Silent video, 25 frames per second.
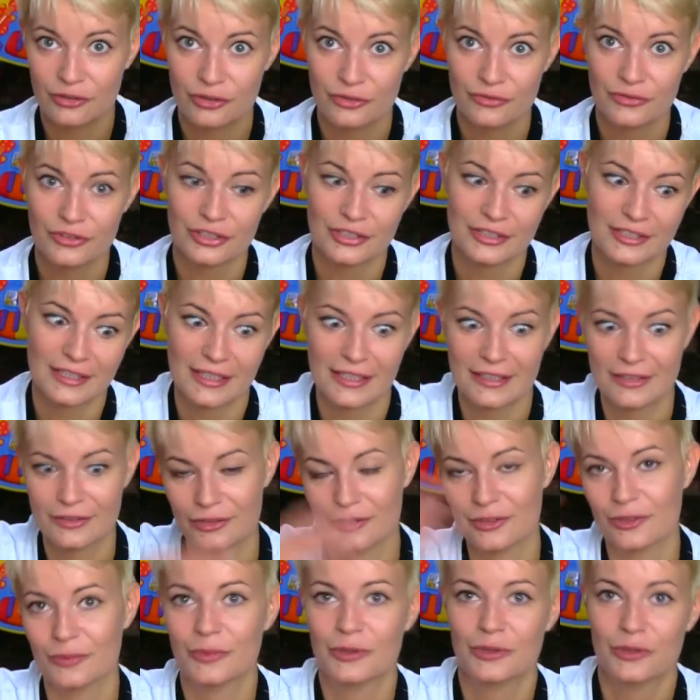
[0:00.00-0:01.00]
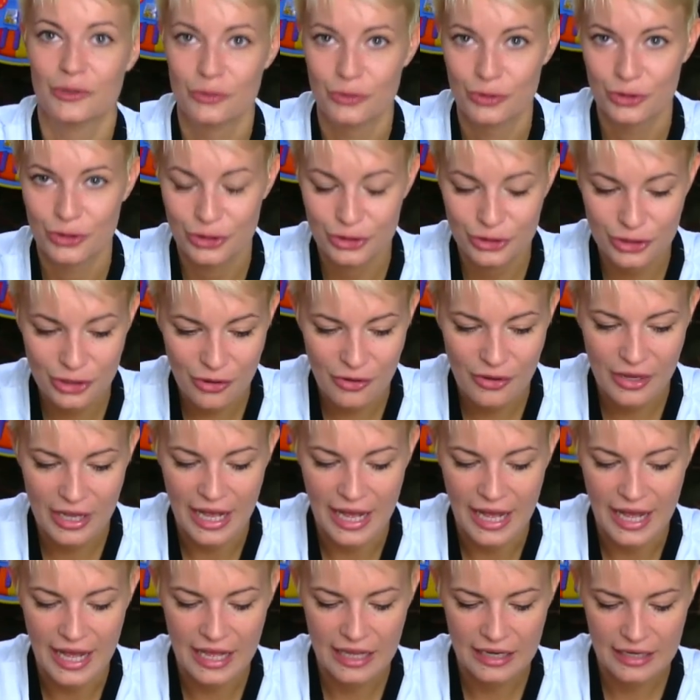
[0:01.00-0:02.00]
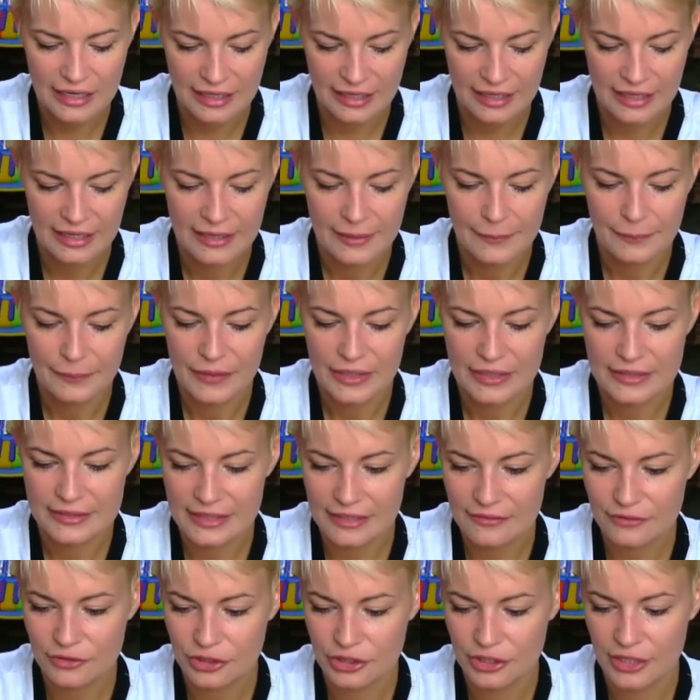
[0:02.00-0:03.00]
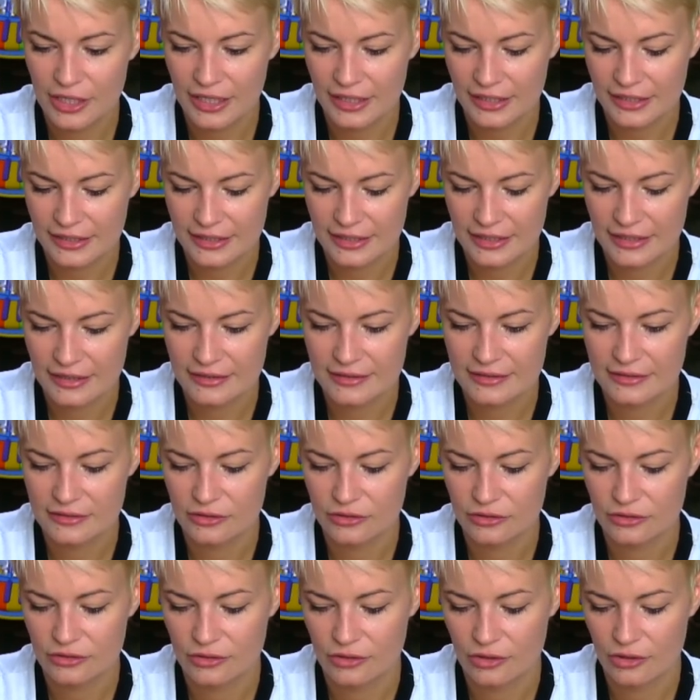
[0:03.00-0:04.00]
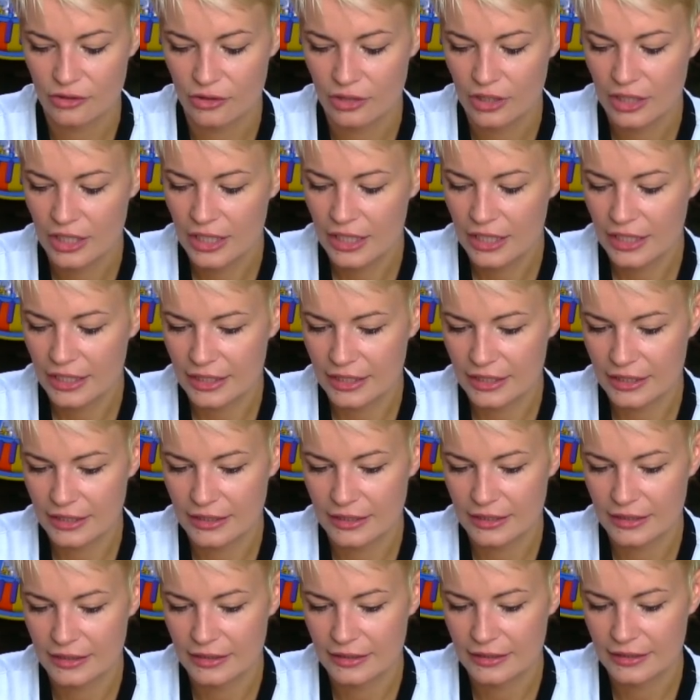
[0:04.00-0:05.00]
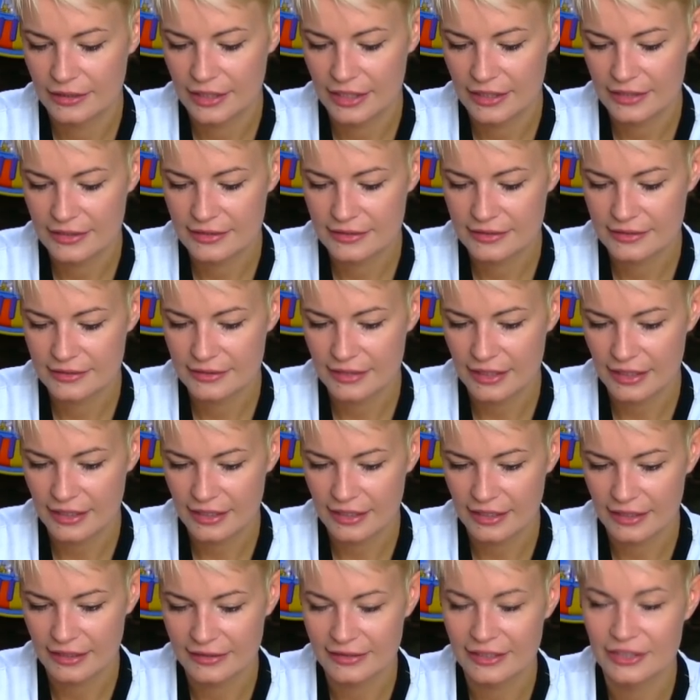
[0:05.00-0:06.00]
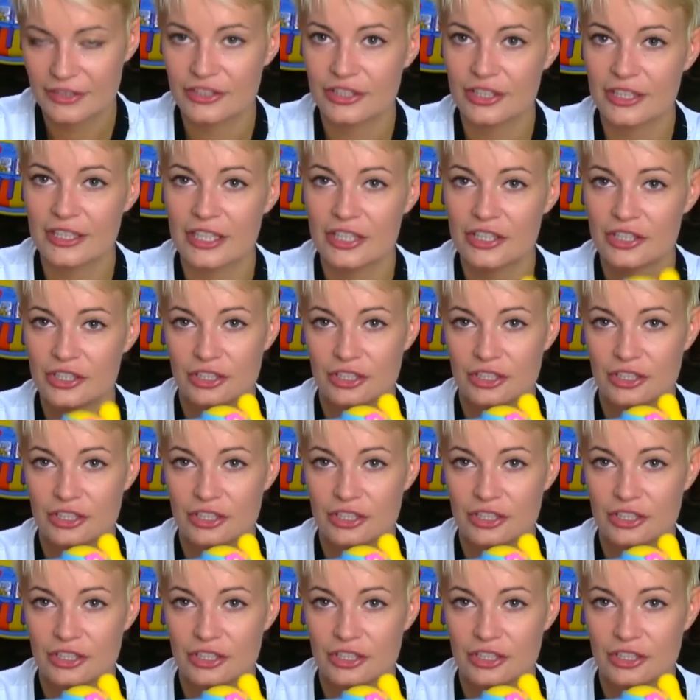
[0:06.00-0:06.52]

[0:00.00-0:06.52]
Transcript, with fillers: Oczywiście teraz to sobie to już ściąga, ale zawsze jak jest, no to jest taka nadzieja,